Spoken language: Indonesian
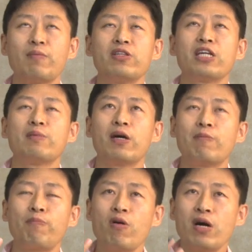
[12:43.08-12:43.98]

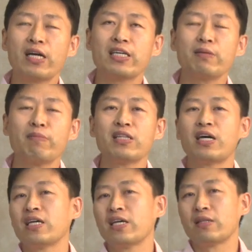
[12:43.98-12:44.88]
menerima penghakiman
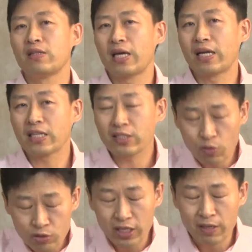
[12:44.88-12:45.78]
dari atas
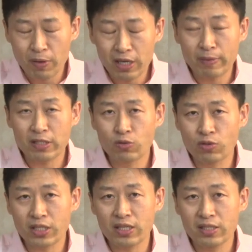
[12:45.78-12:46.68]
dosa. Penghakiman atas
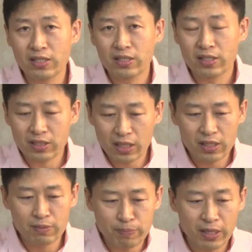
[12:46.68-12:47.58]
dosa kan?
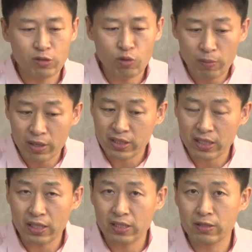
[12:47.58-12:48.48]
Kejadian 4 ayat 12
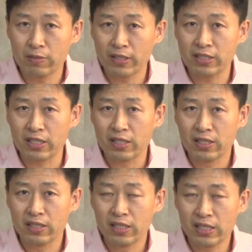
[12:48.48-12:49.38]
yang tadi dibaca.
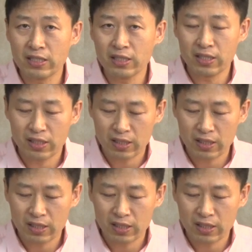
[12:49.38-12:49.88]
Ya kan?